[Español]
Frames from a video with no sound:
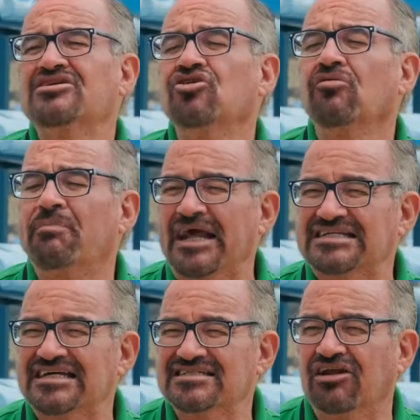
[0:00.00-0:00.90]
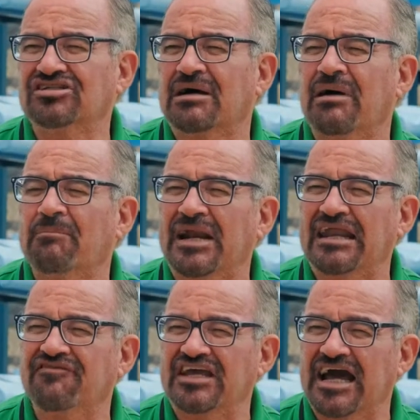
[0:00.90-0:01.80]
sorpresas que no estaban
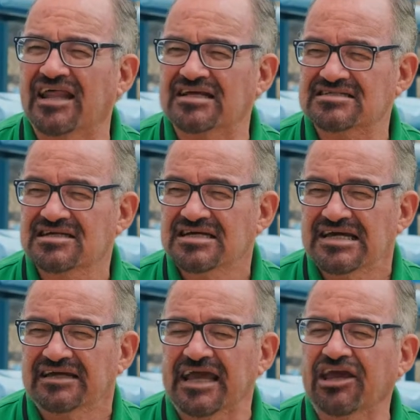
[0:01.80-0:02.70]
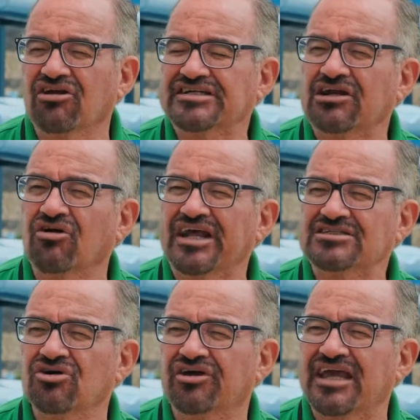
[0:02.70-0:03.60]
planificadas. ¿Qué quiero decir con
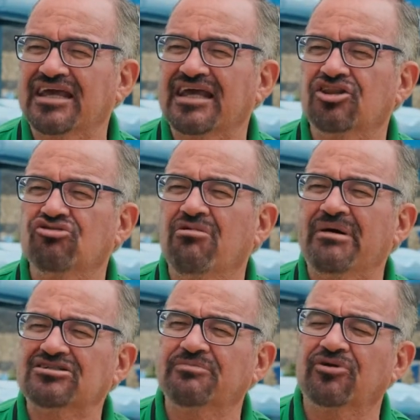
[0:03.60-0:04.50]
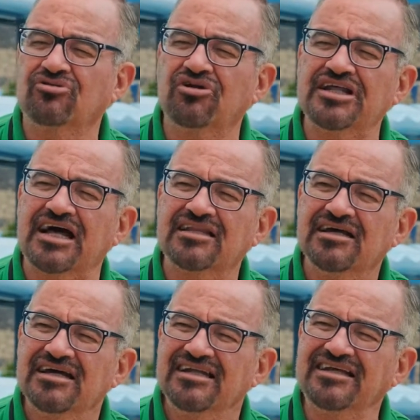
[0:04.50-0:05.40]
esto? Quien, quien tuvo más oportunidad
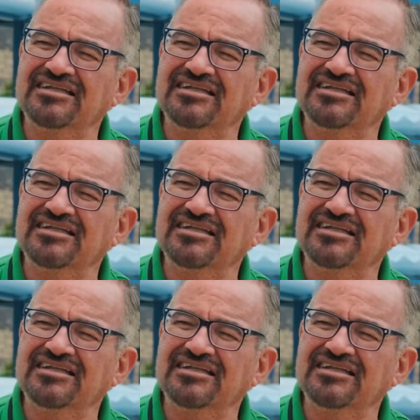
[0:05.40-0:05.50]
de